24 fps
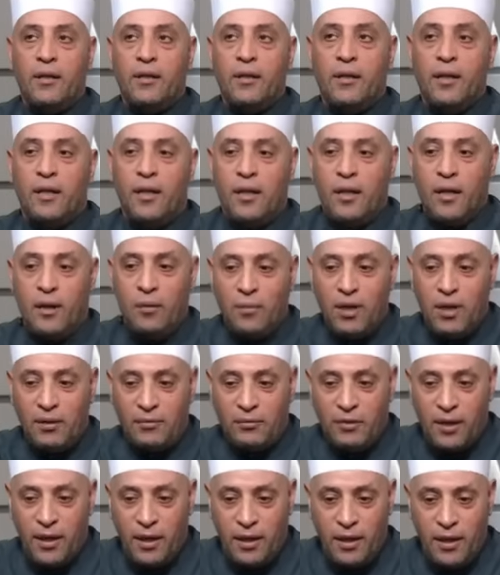اللهم
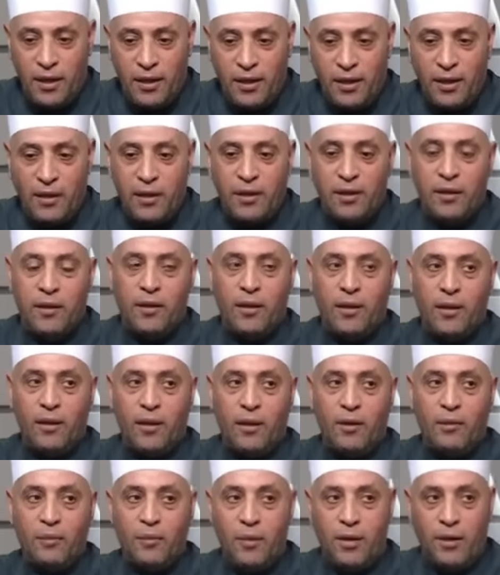اغفر لنا
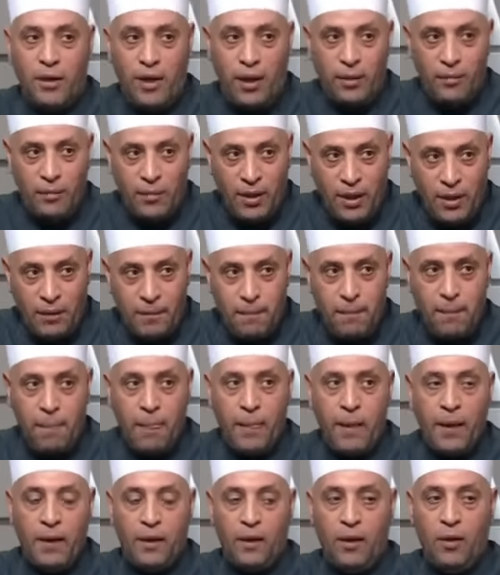اللهم ارحمنا
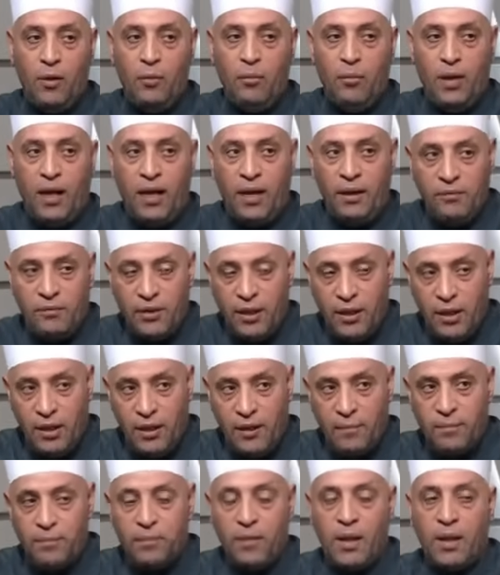اللهم
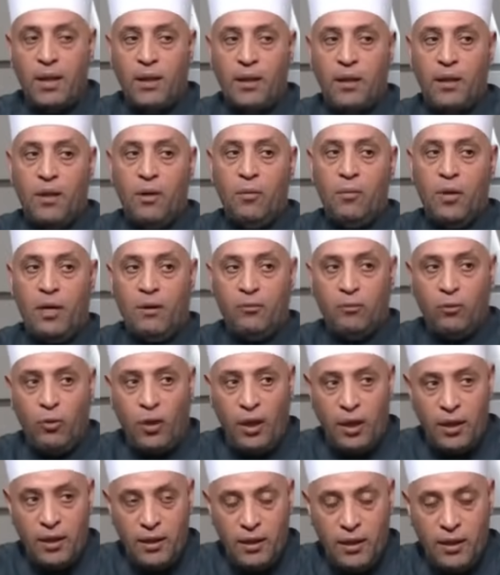عافنا اللهم اعف
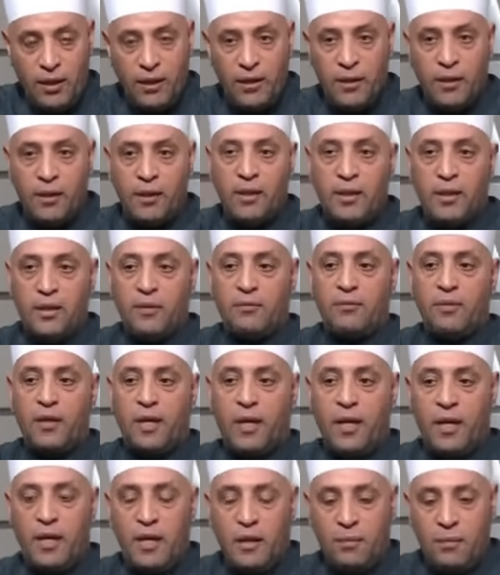عنا اغفر
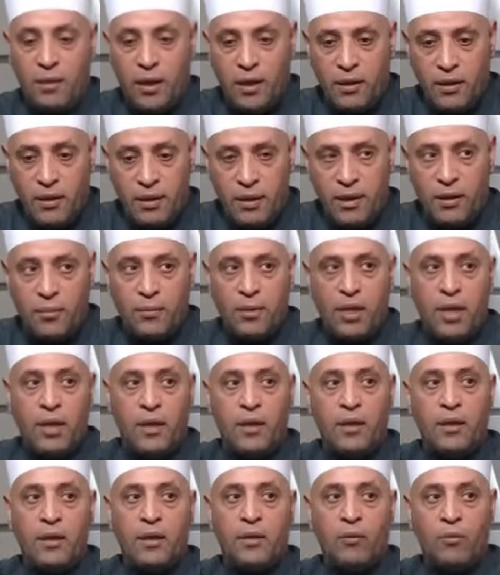لنا ما قدمنا
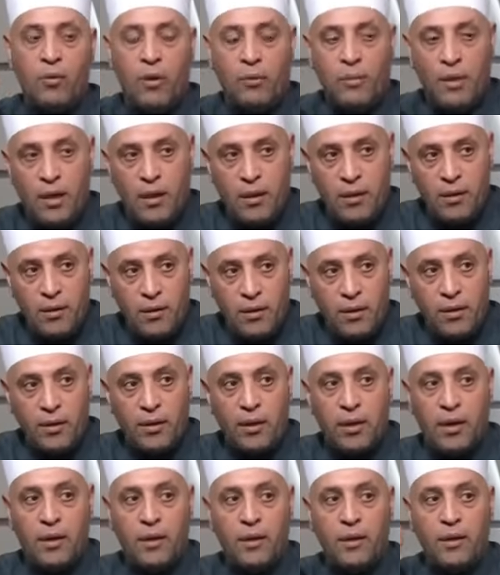وما
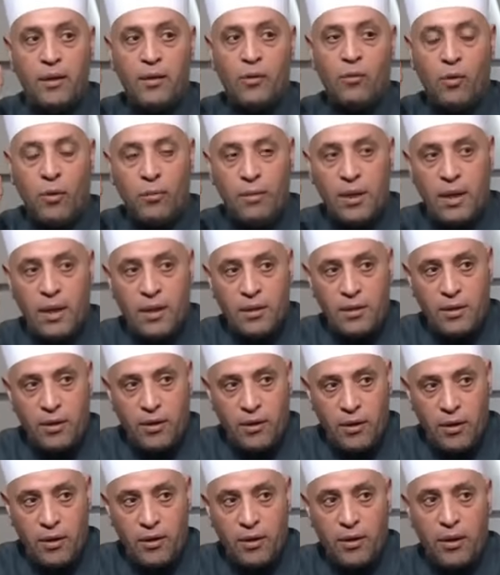أخرنا وما
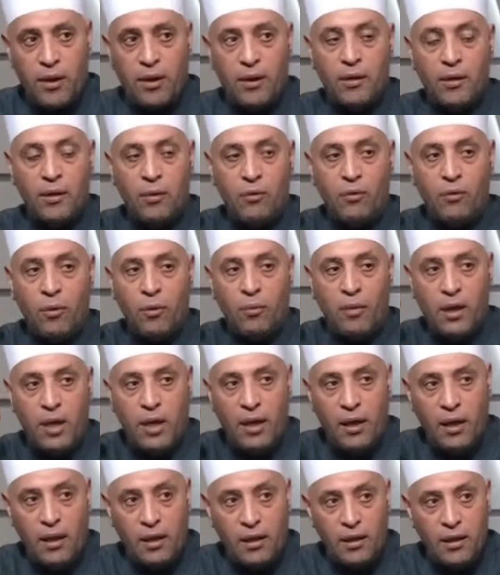أسررنا
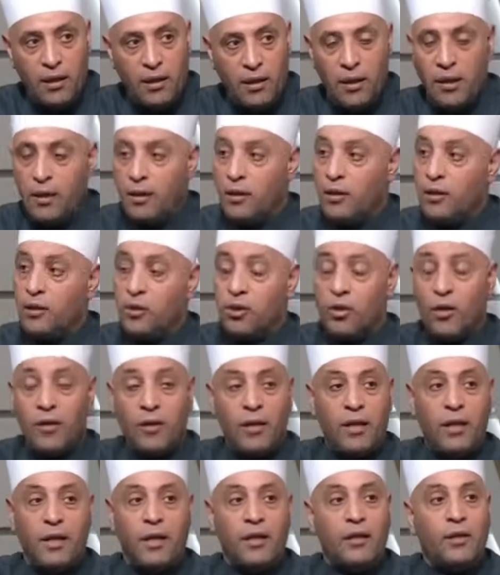وما أعلنا
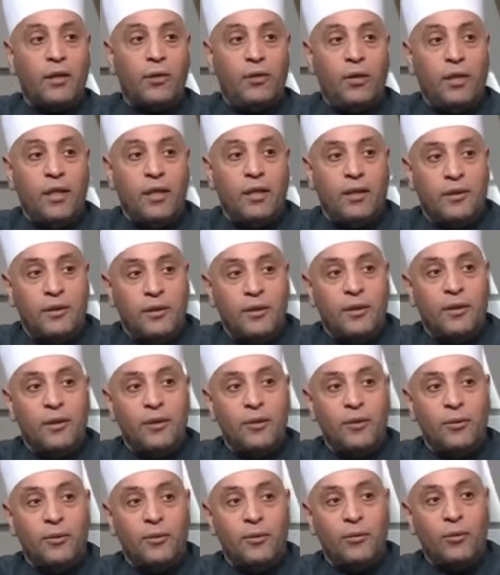إشارة إلى التوحيد
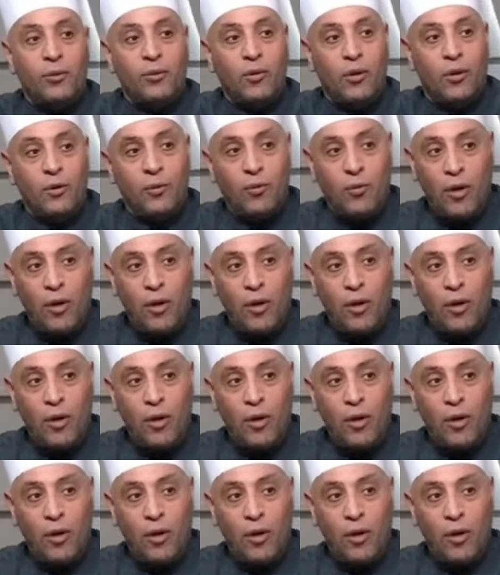كنت لسه